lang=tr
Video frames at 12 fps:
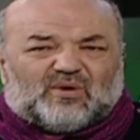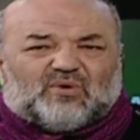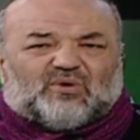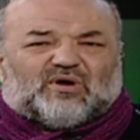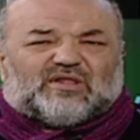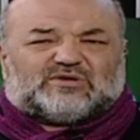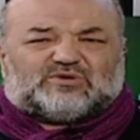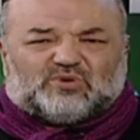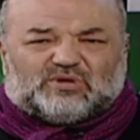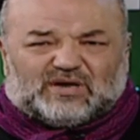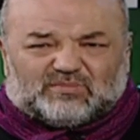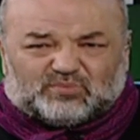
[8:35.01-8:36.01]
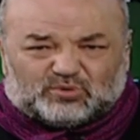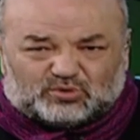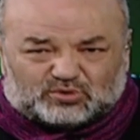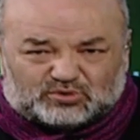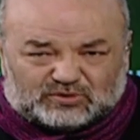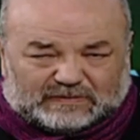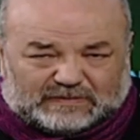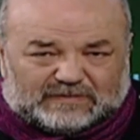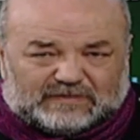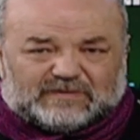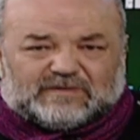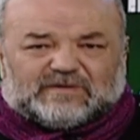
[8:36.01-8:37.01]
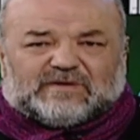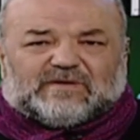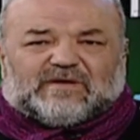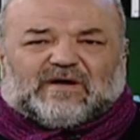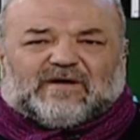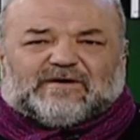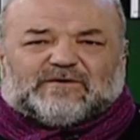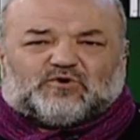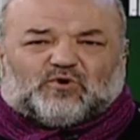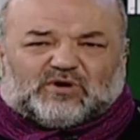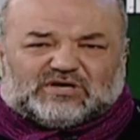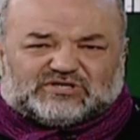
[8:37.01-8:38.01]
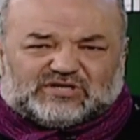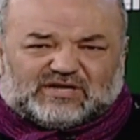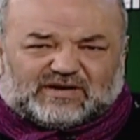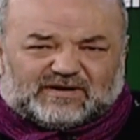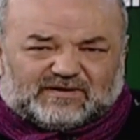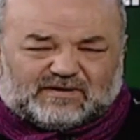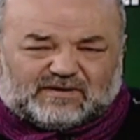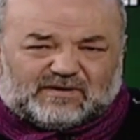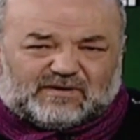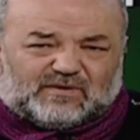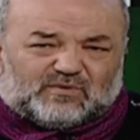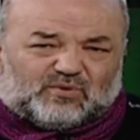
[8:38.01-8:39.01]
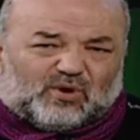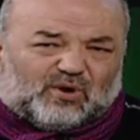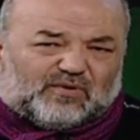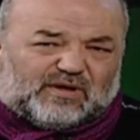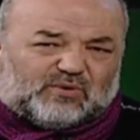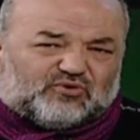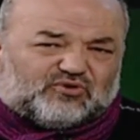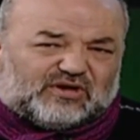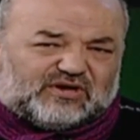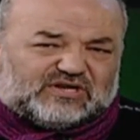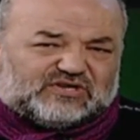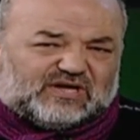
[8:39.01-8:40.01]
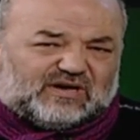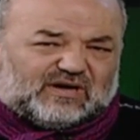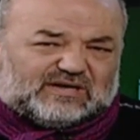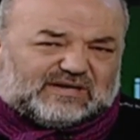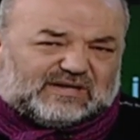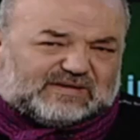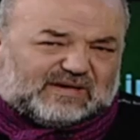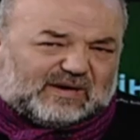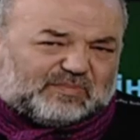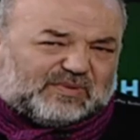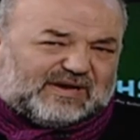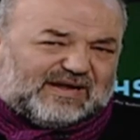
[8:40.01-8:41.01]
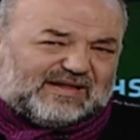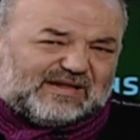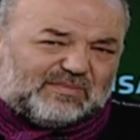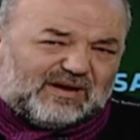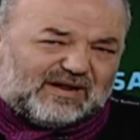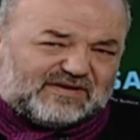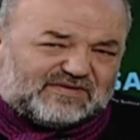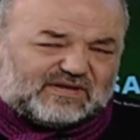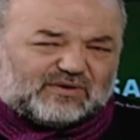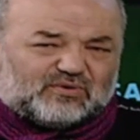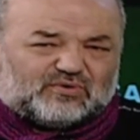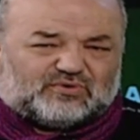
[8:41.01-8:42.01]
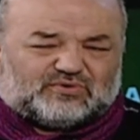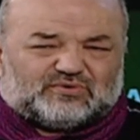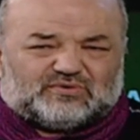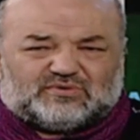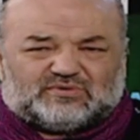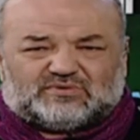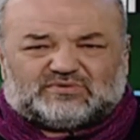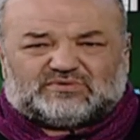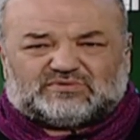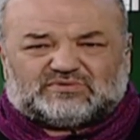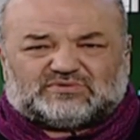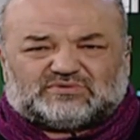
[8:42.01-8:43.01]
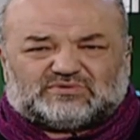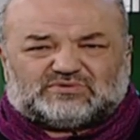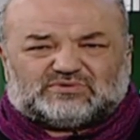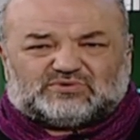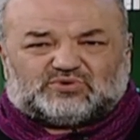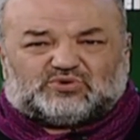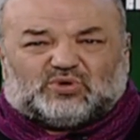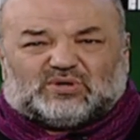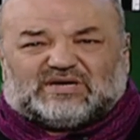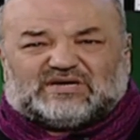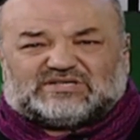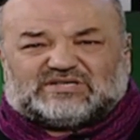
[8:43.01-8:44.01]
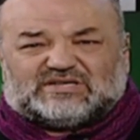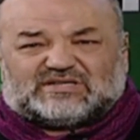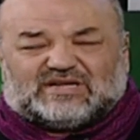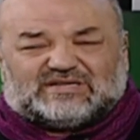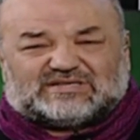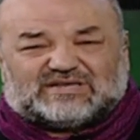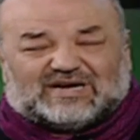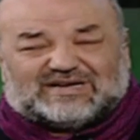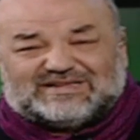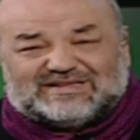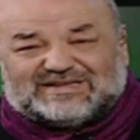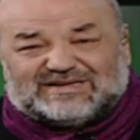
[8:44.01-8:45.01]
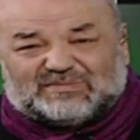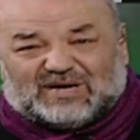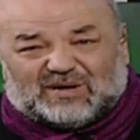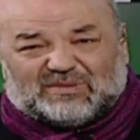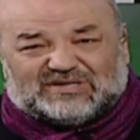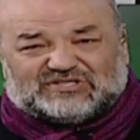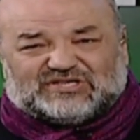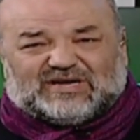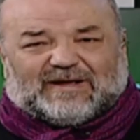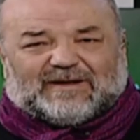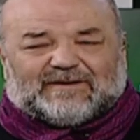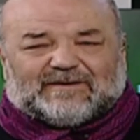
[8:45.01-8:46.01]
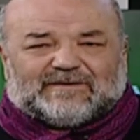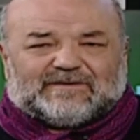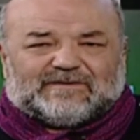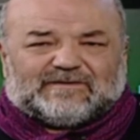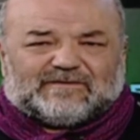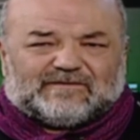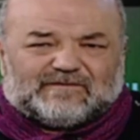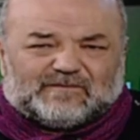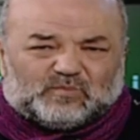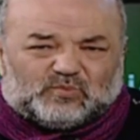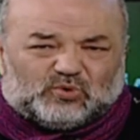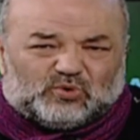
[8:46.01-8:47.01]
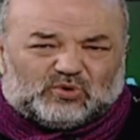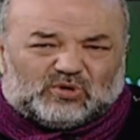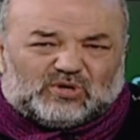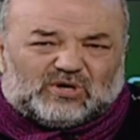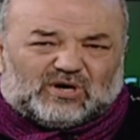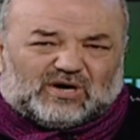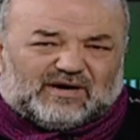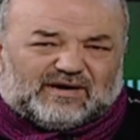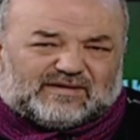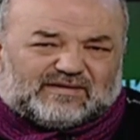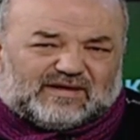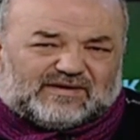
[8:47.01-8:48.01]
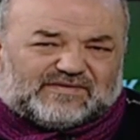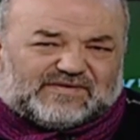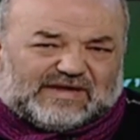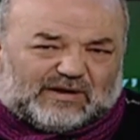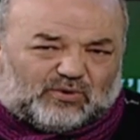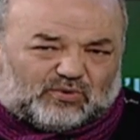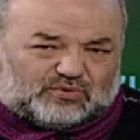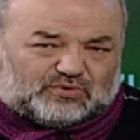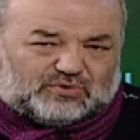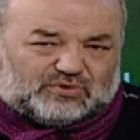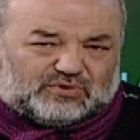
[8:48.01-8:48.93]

Orada söylenen budur. Yani çok eşlilerin dörder, üçer, ikişer azaltarak bire indirmeleri isteniyor. Çok eşlilikten sakındırma amacıyla bu ayetler geliyor.